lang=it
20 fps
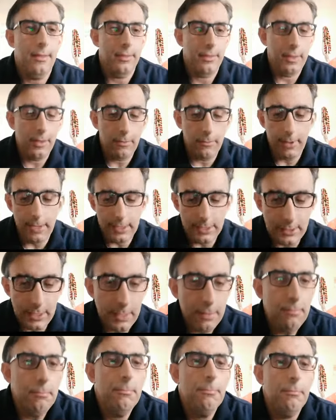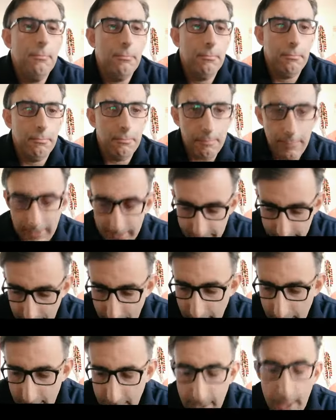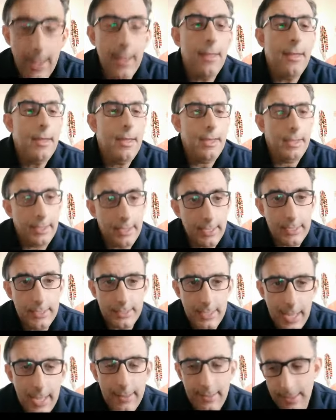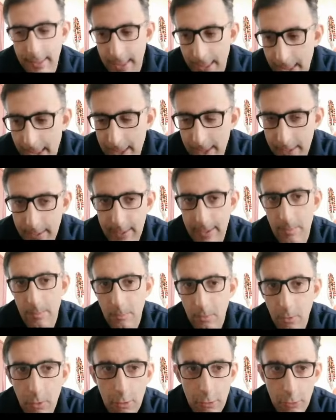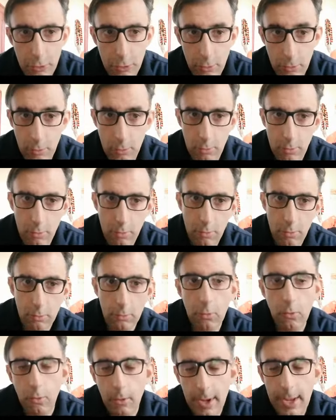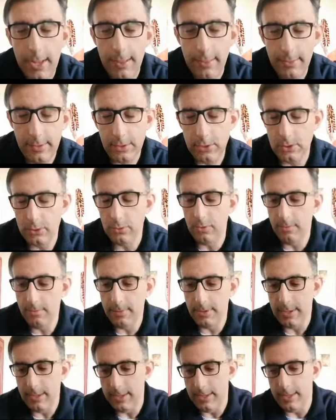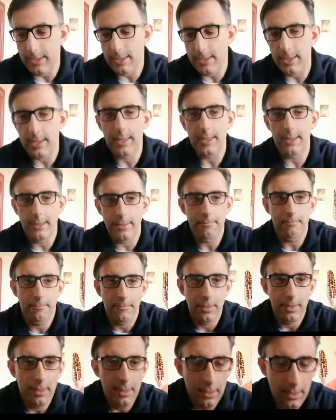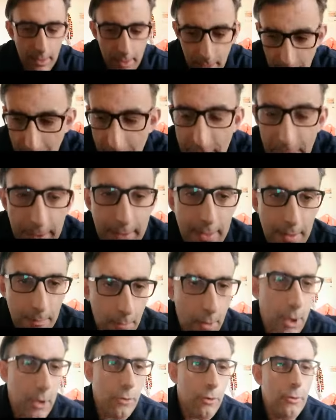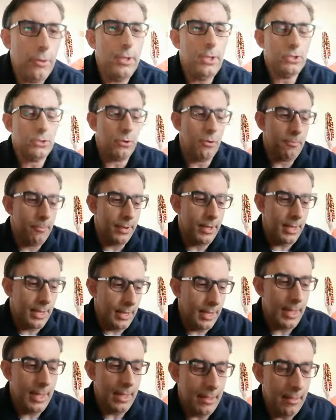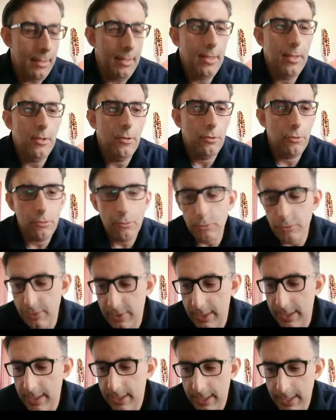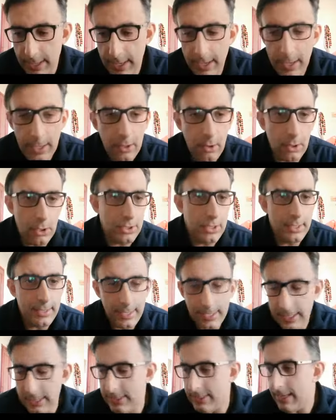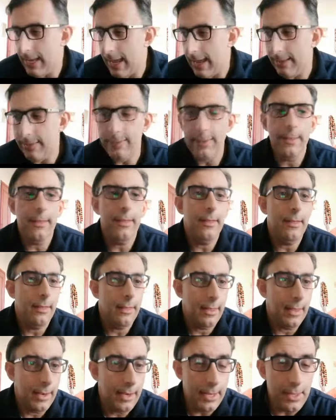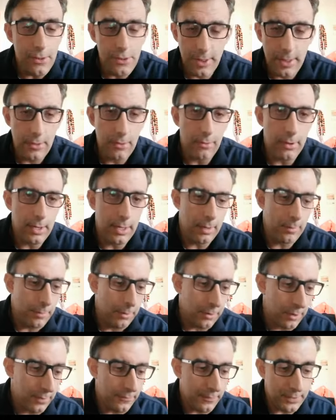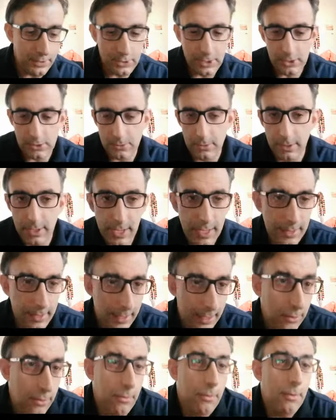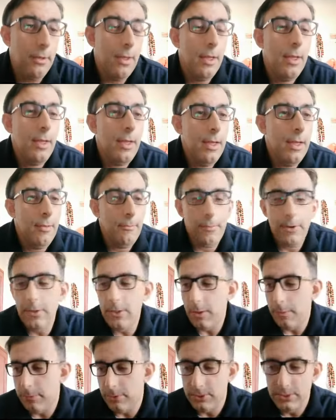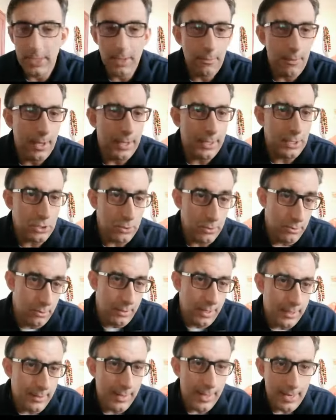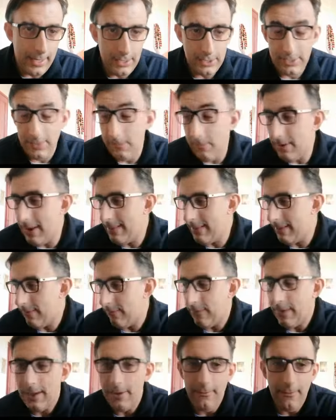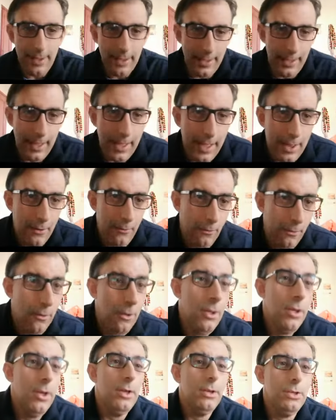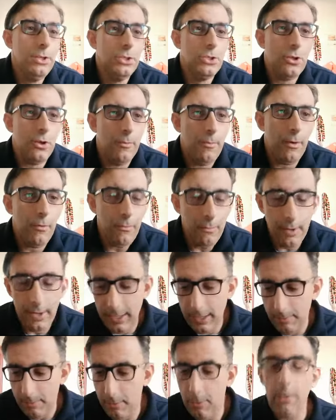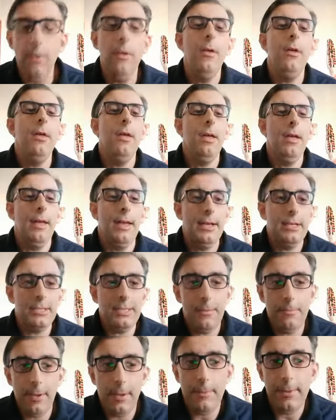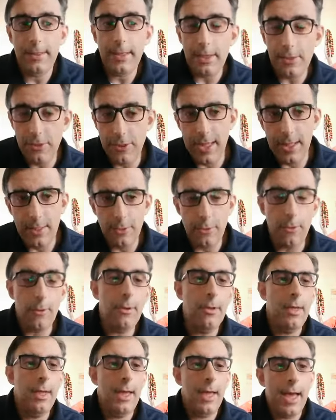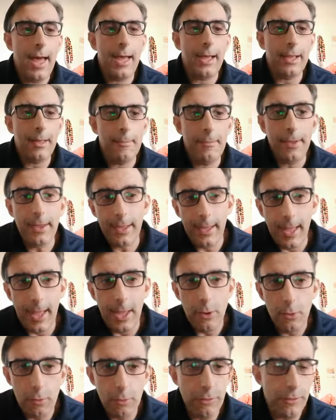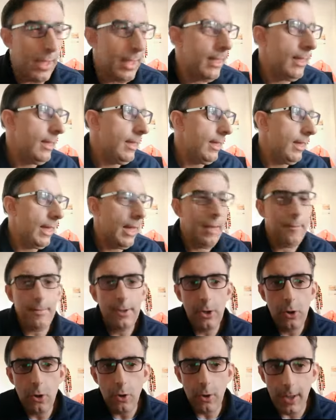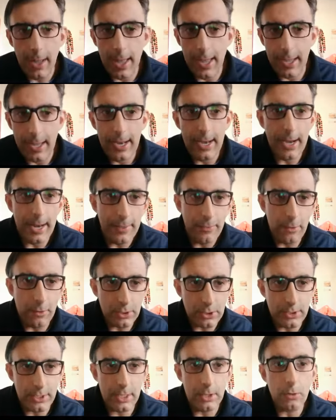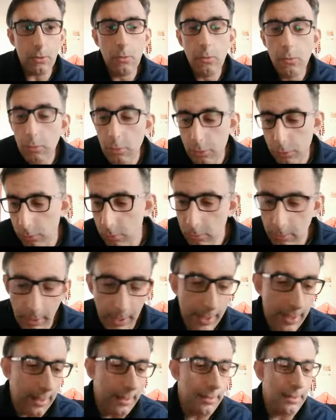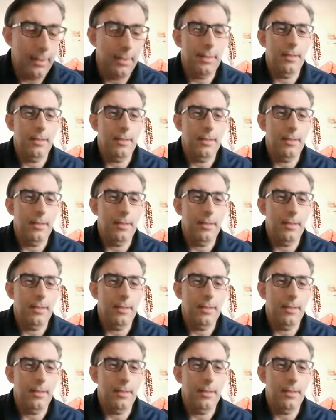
di questa battaglia che è stata anche molto cruente insomma eh. avrete modo di scoprire tutte le cose interessanti leggendo il libro di Francesco Granito poi dopo siamo anche sotto Natale se volete fare un regalo insomma un libro è sempre ben accetto anche perché aiuta a a migliorare la nostra cultura